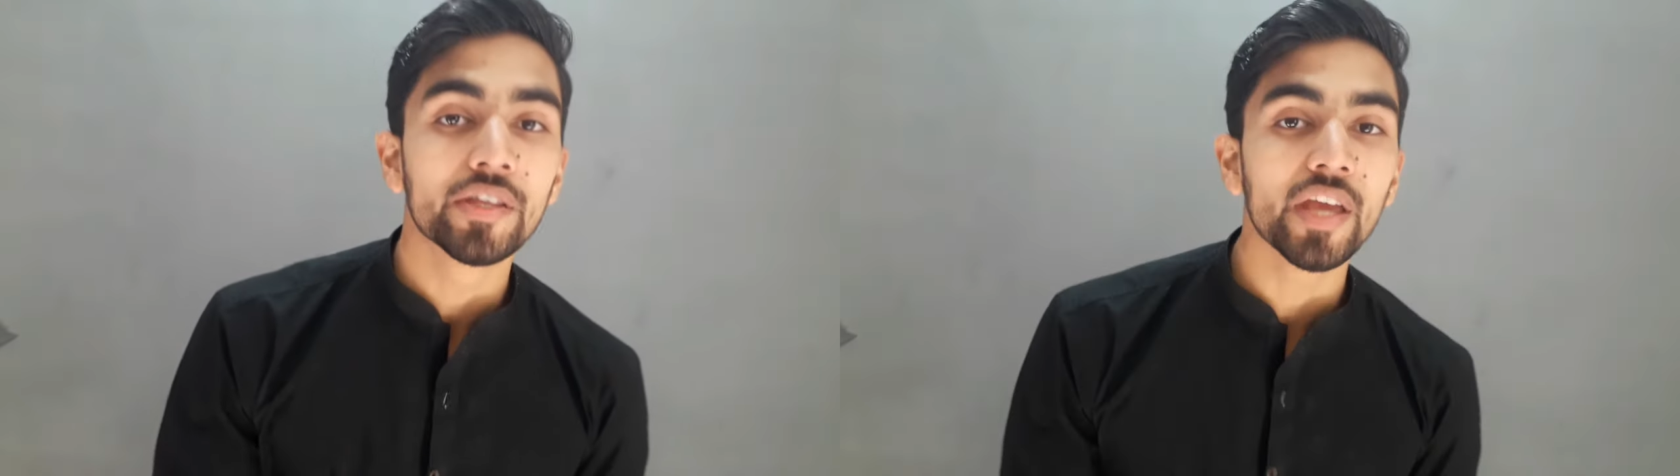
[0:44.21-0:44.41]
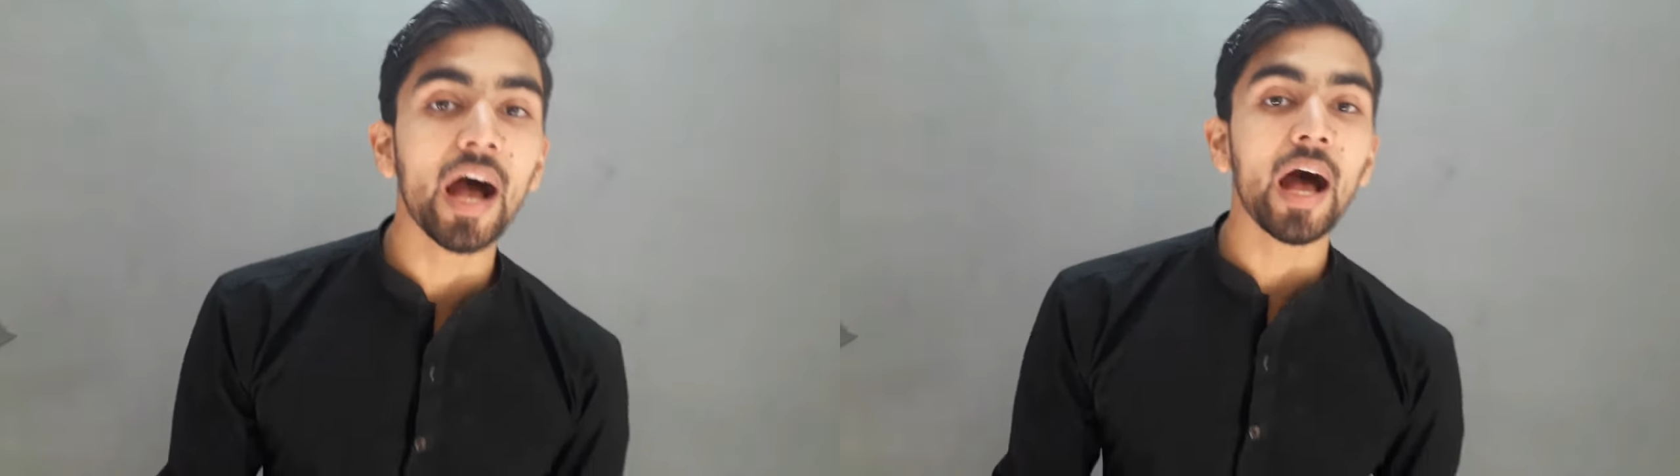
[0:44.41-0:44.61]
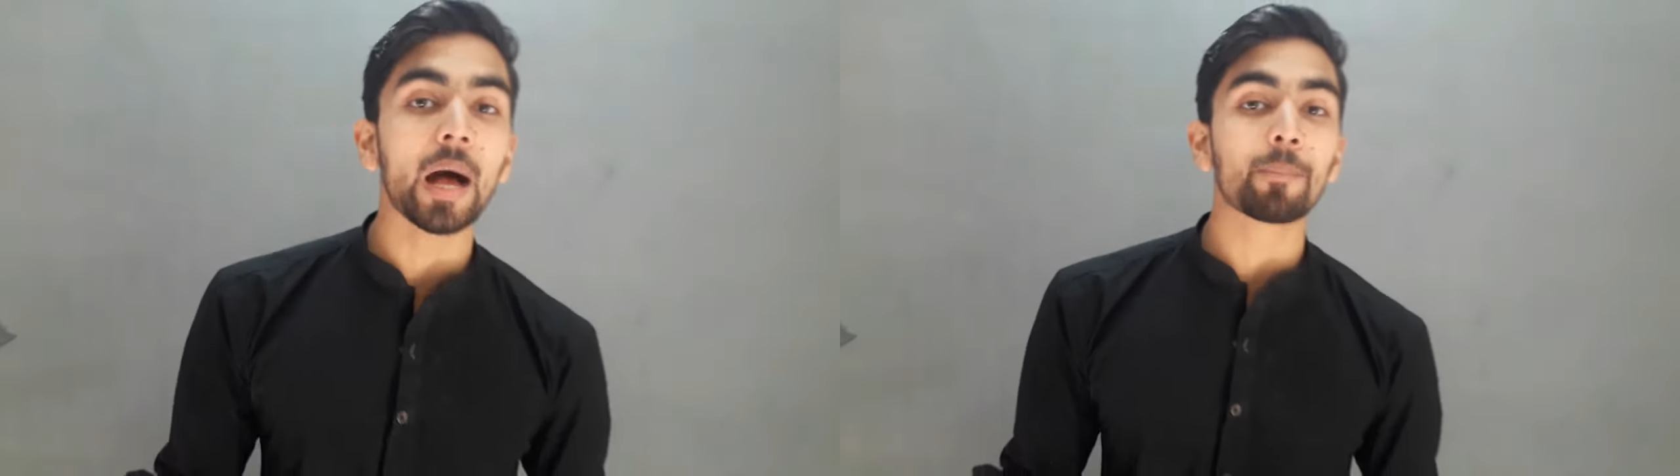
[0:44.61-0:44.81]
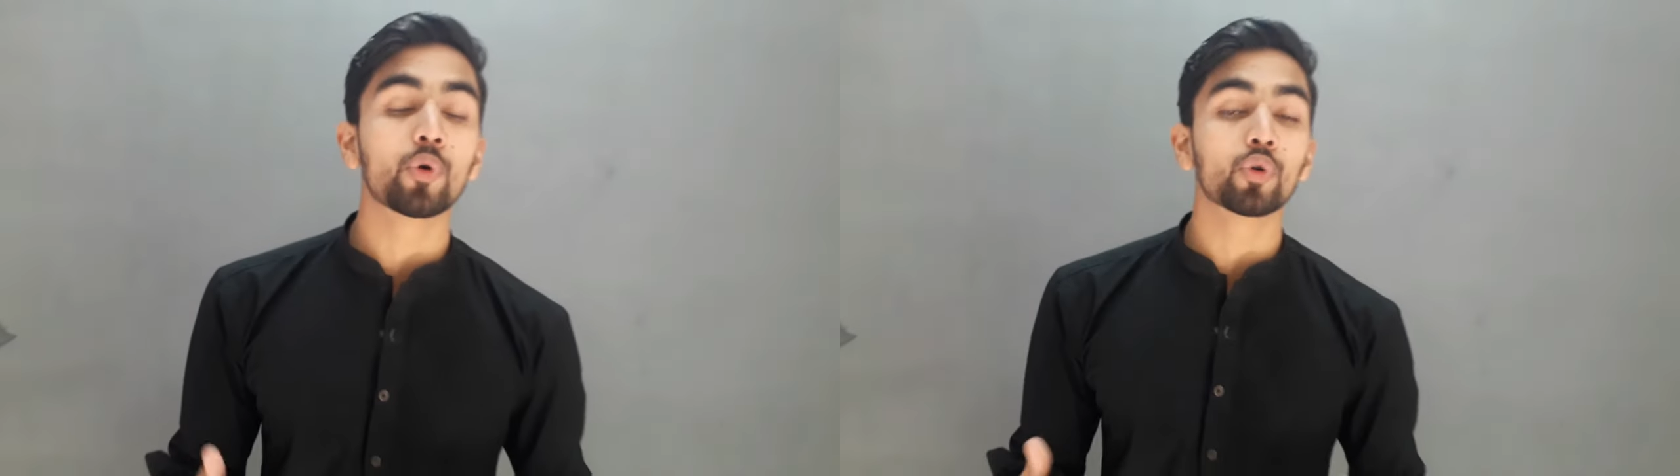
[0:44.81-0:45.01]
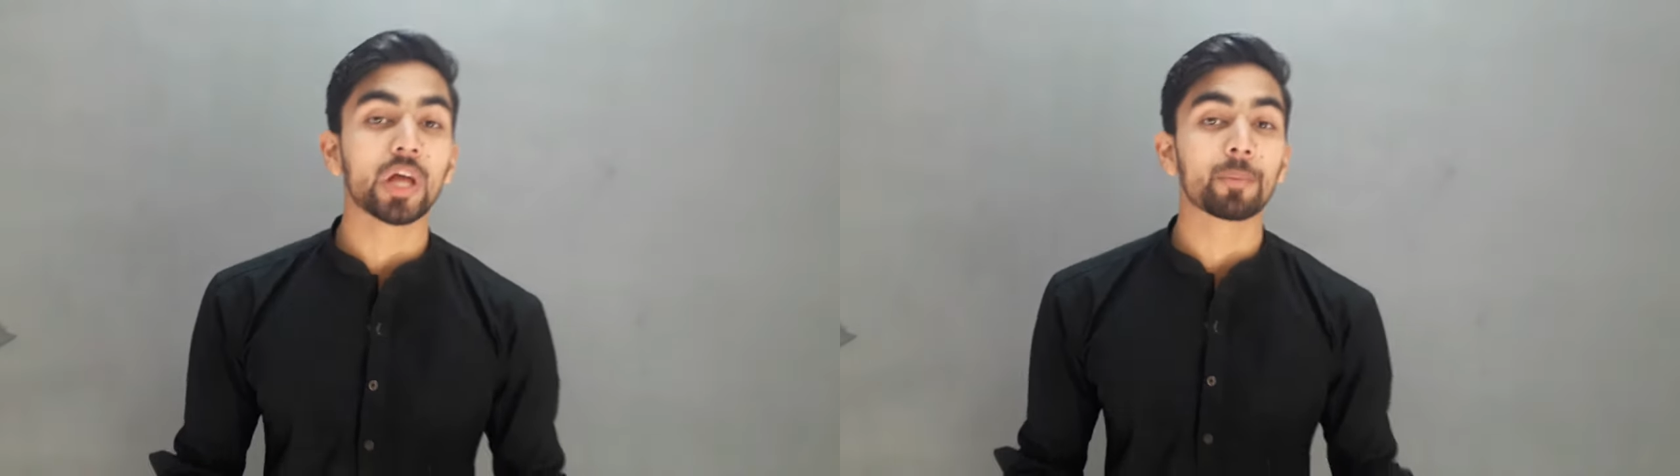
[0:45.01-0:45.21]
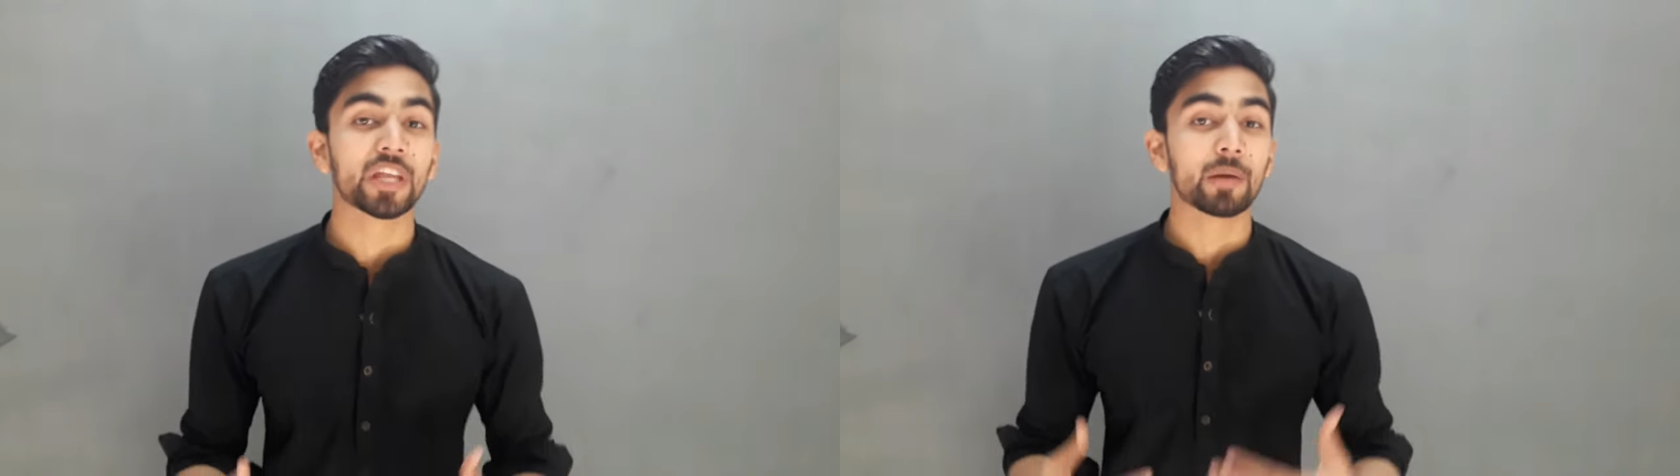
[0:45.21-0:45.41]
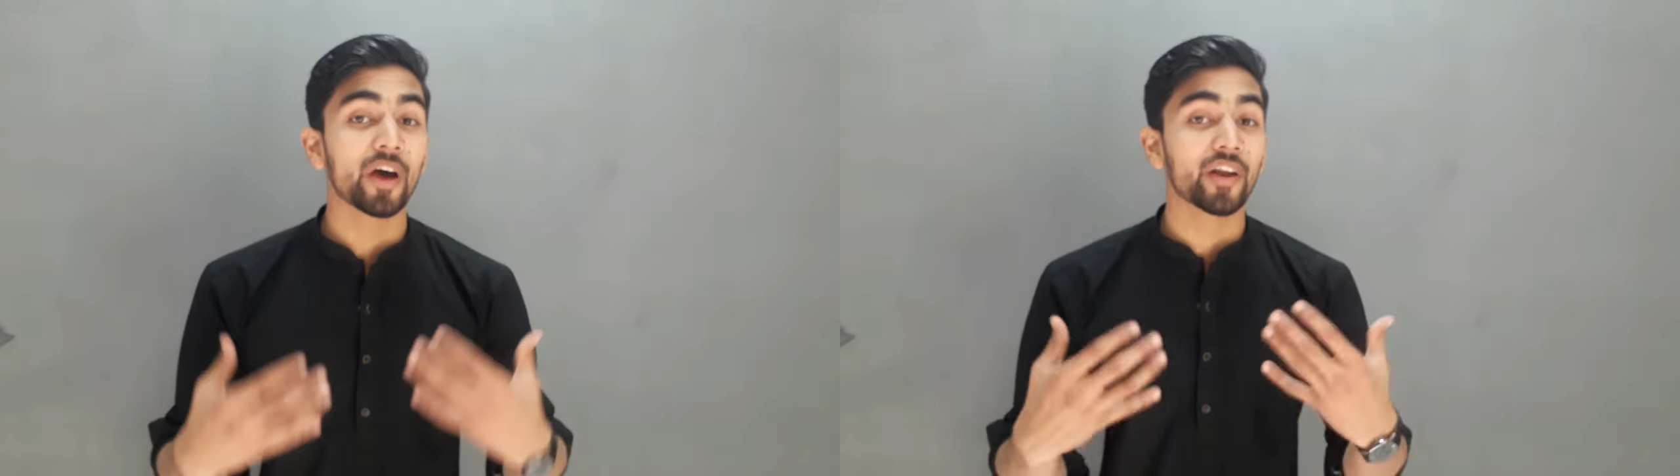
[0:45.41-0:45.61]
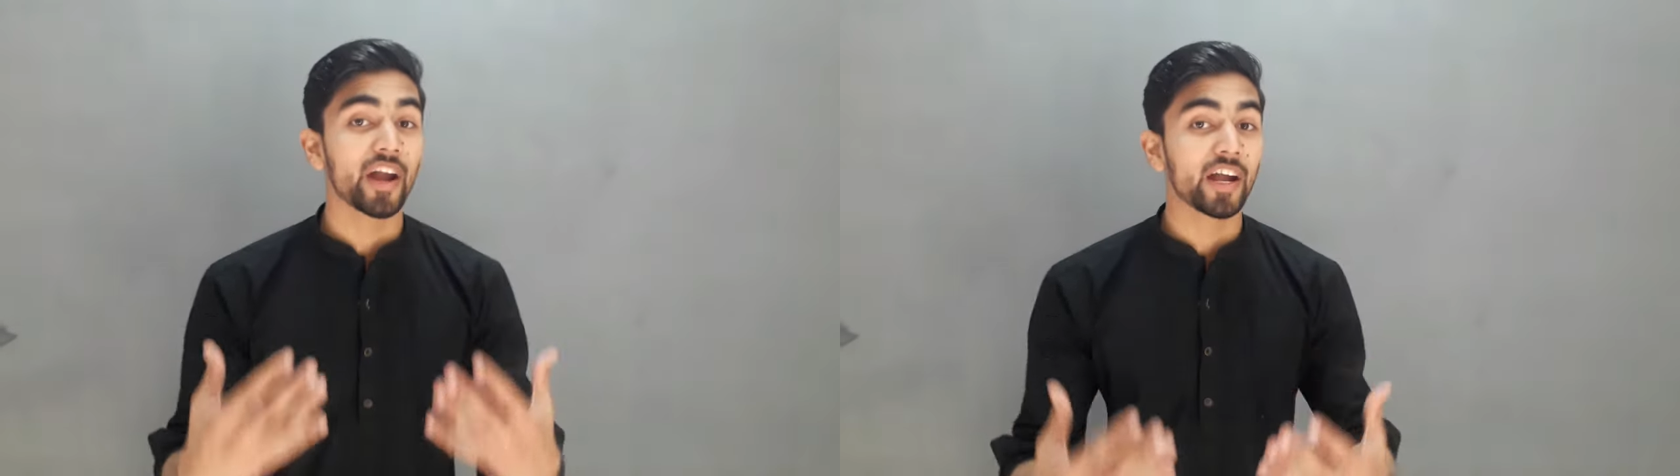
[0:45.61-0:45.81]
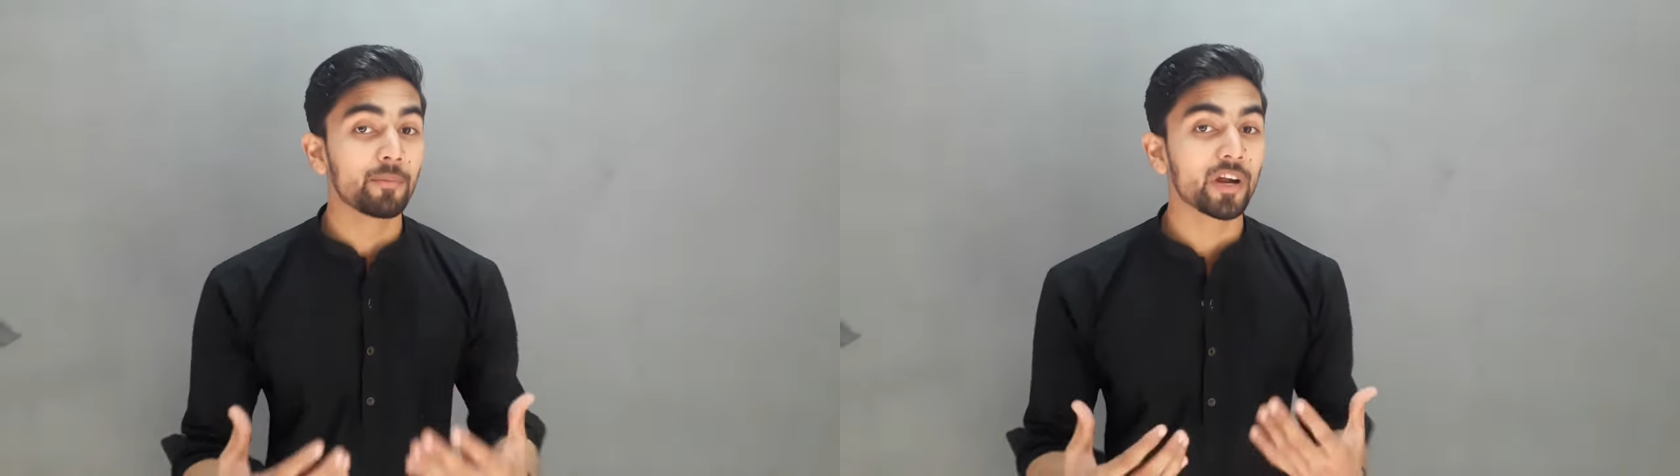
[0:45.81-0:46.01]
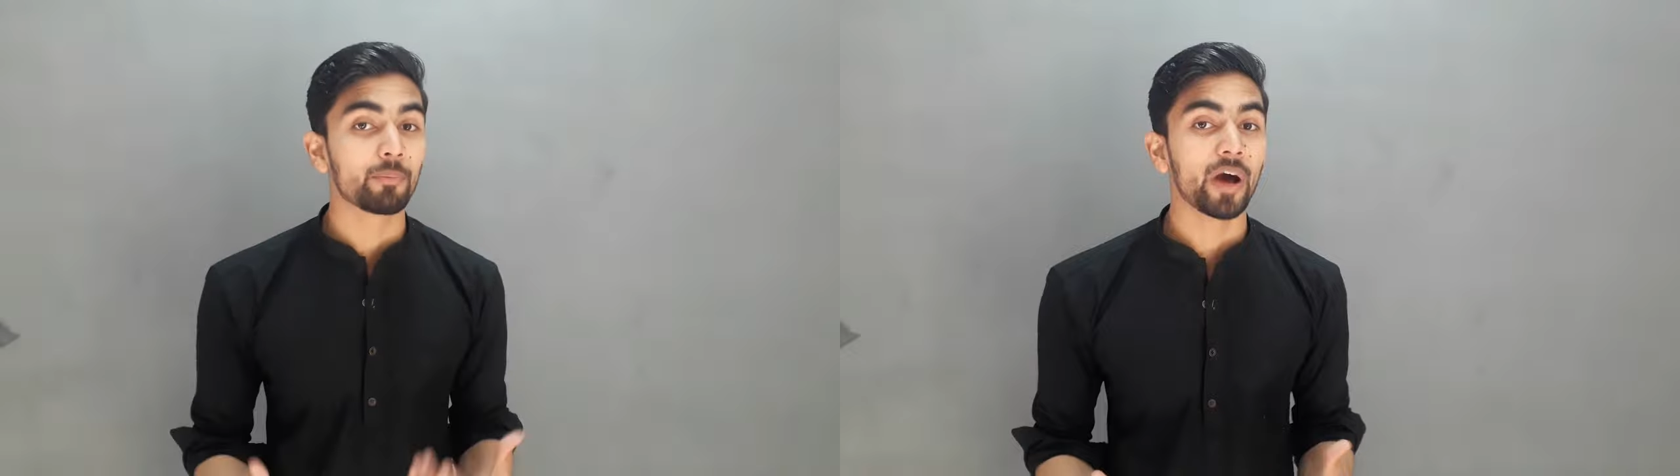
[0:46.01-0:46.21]
या आप कुर्ता पजामा
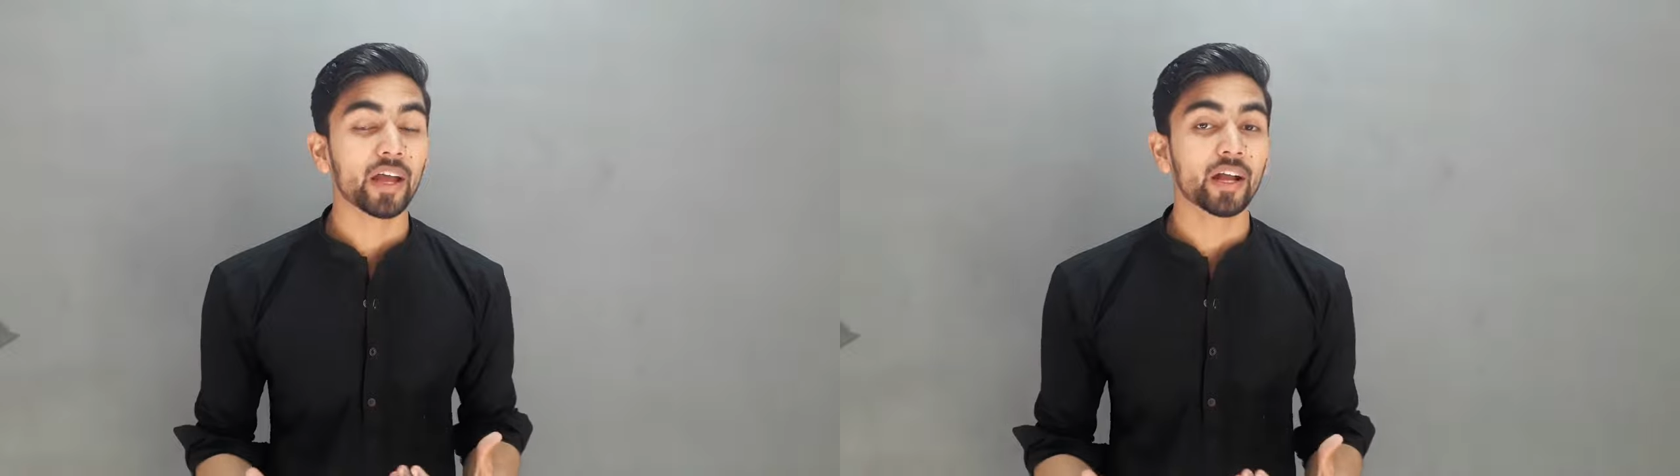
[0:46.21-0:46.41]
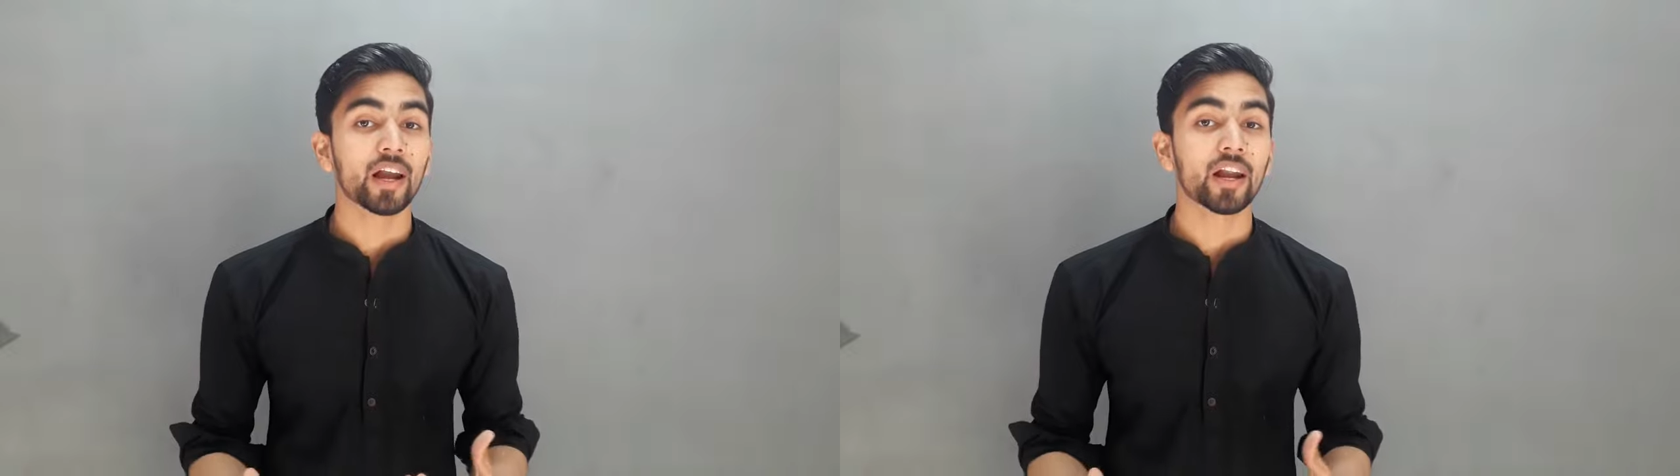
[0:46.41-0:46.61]
रेडीमेड बाय कर